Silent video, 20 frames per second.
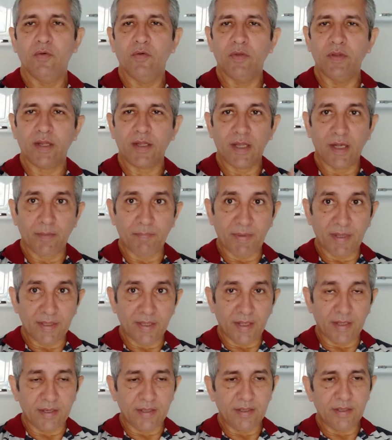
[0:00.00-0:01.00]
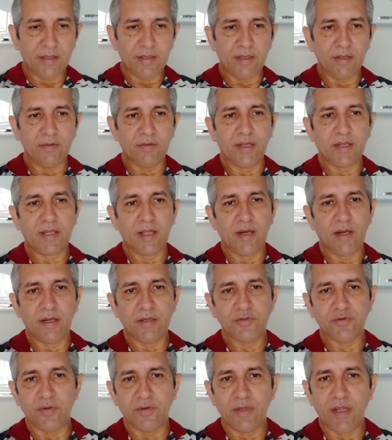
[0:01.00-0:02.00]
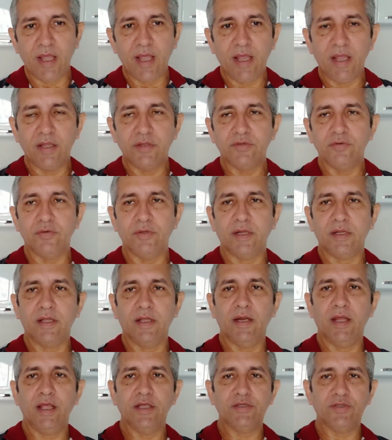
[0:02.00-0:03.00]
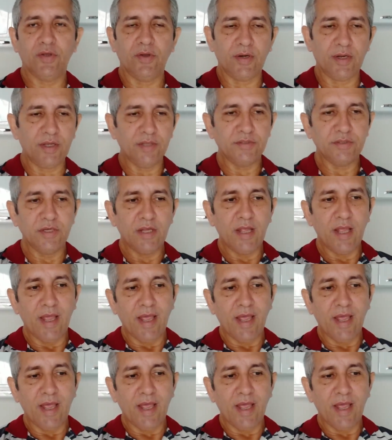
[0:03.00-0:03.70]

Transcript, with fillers: ou naquela padaria, ou naquela lanchonete, ou naquele restaurante,